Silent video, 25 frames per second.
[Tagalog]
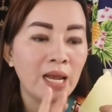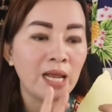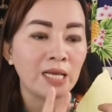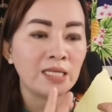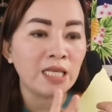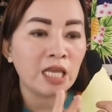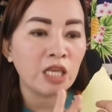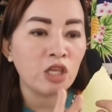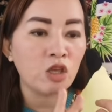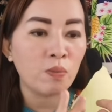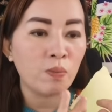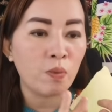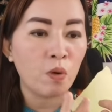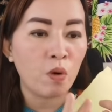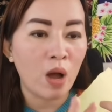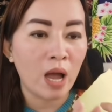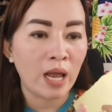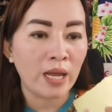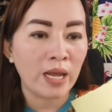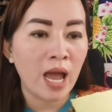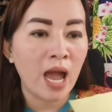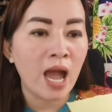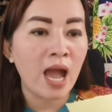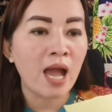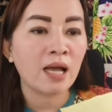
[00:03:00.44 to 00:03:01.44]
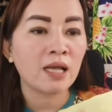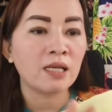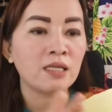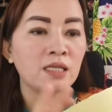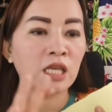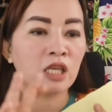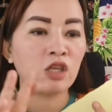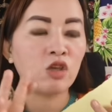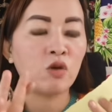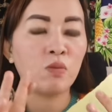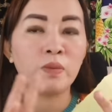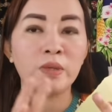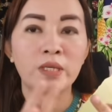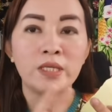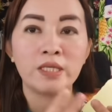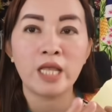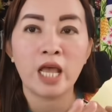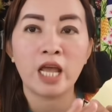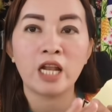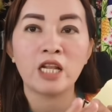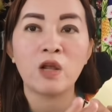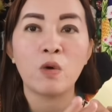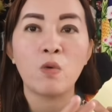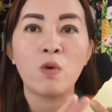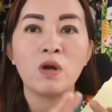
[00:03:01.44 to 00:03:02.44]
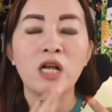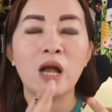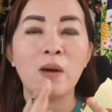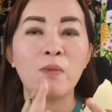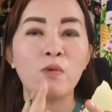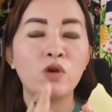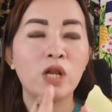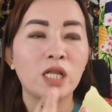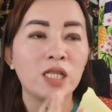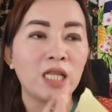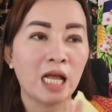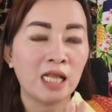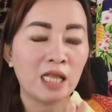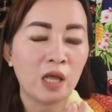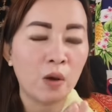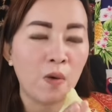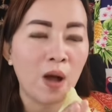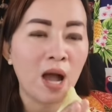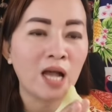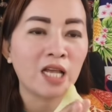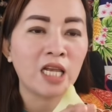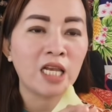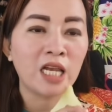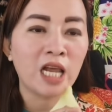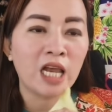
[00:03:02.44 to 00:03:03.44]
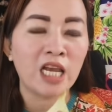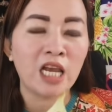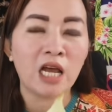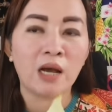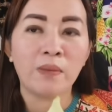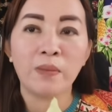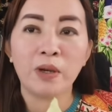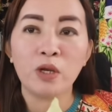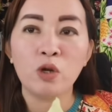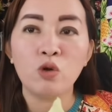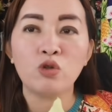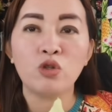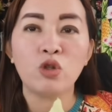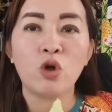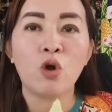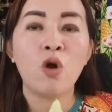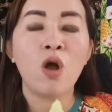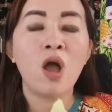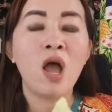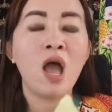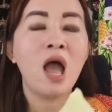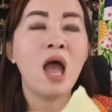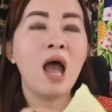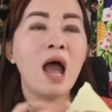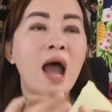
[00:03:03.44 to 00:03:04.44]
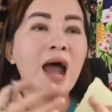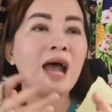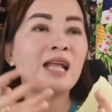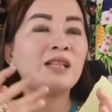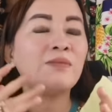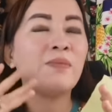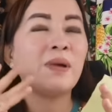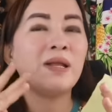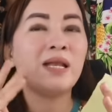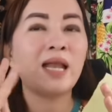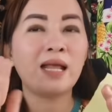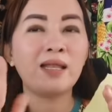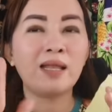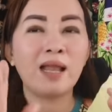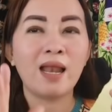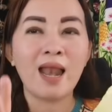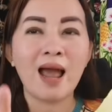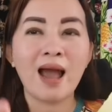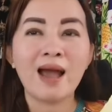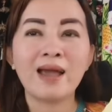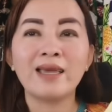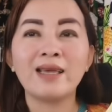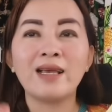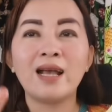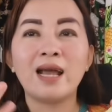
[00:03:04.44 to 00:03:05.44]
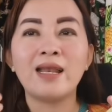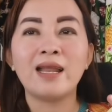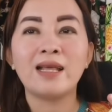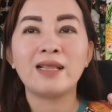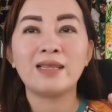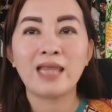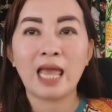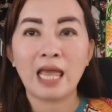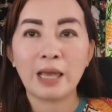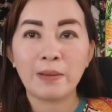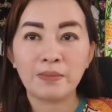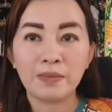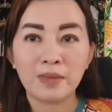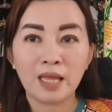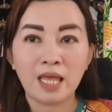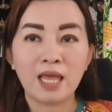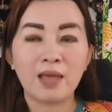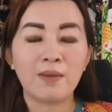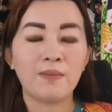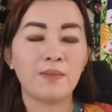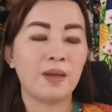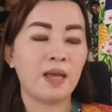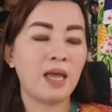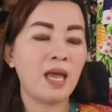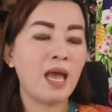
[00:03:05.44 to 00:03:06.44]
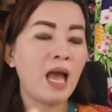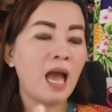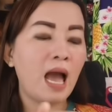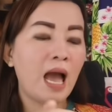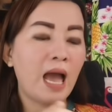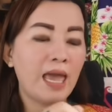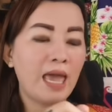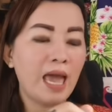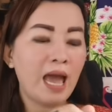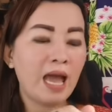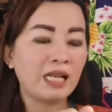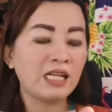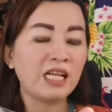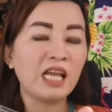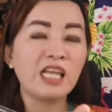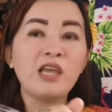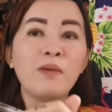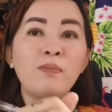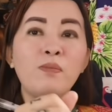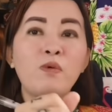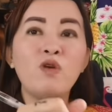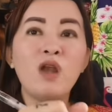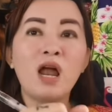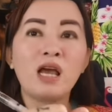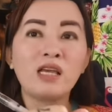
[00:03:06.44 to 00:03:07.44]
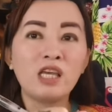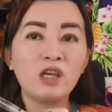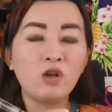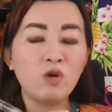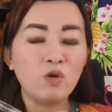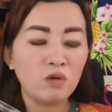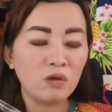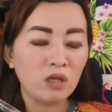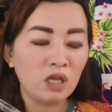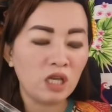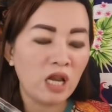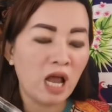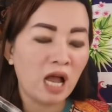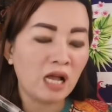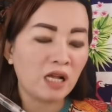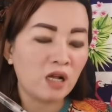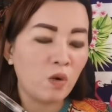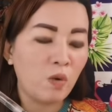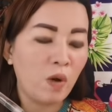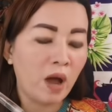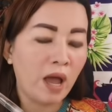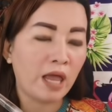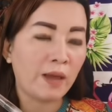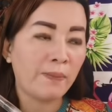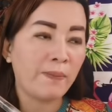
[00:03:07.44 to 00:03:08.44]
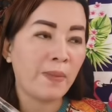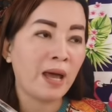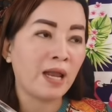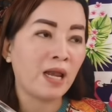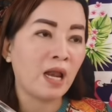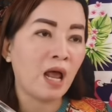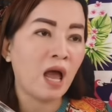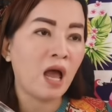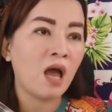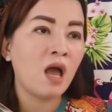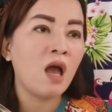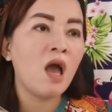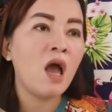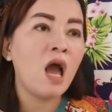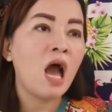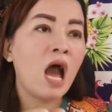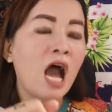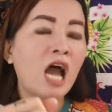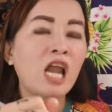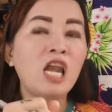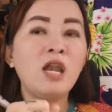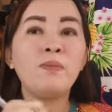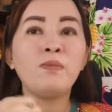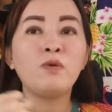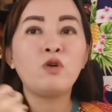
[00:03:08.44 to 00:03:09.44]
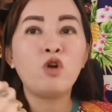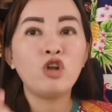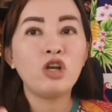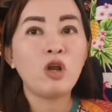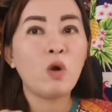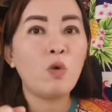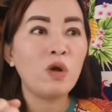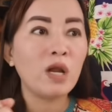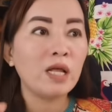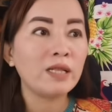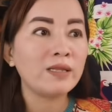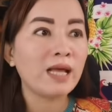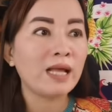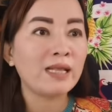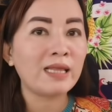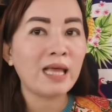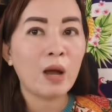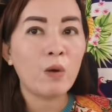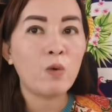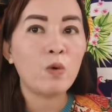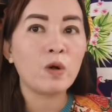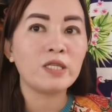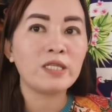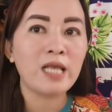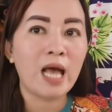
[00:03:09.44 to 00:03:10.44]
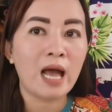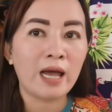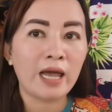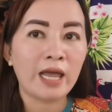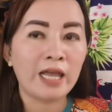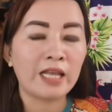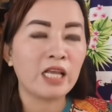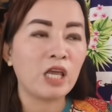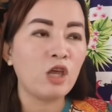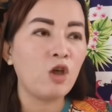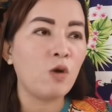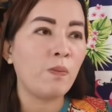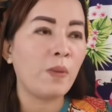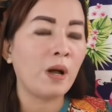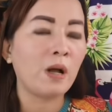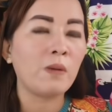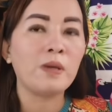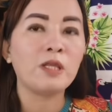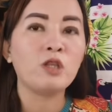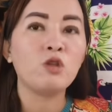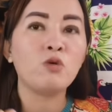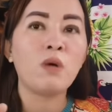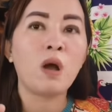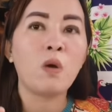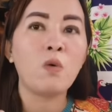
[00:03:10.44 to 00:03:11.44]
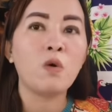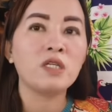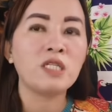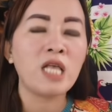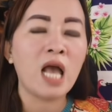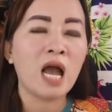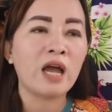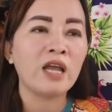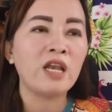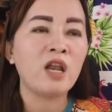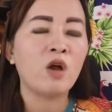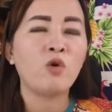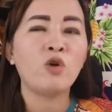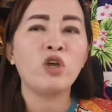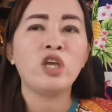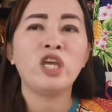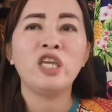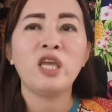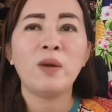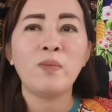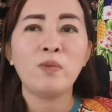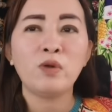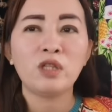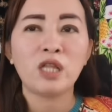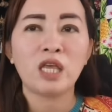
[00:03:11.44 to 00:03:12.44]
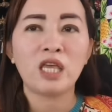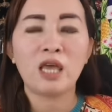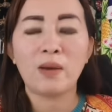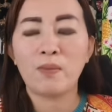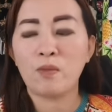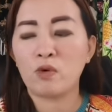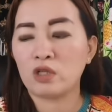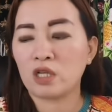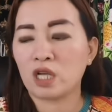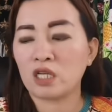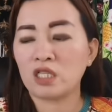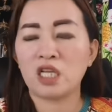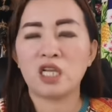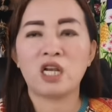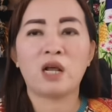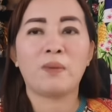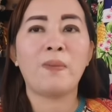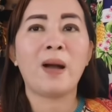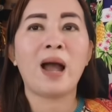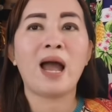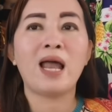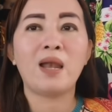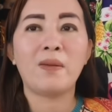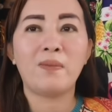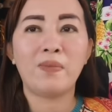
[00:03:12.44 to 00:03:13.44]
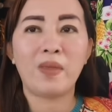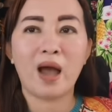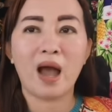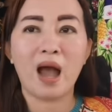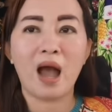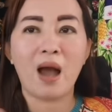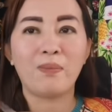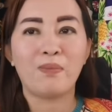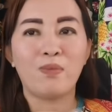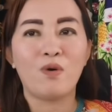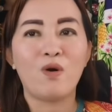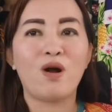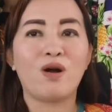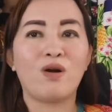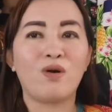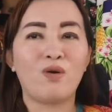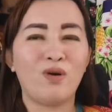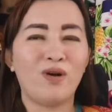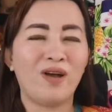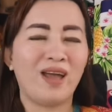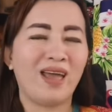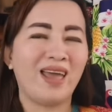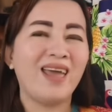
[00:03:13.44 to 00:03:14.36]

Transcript: ka na sa inyong pong anak, sa inyong mister na huwag ka munang tatawagin ng ilang minuto at mananalangin ka ng taimtim. Ayan, ganyan po lagi kong ginagawa eh para alam ko na walang tatawag sa akin. Ngayon, pag may tumawag sa akin, ako iyamot na iyamot kasi nagpaalam na nga po ako.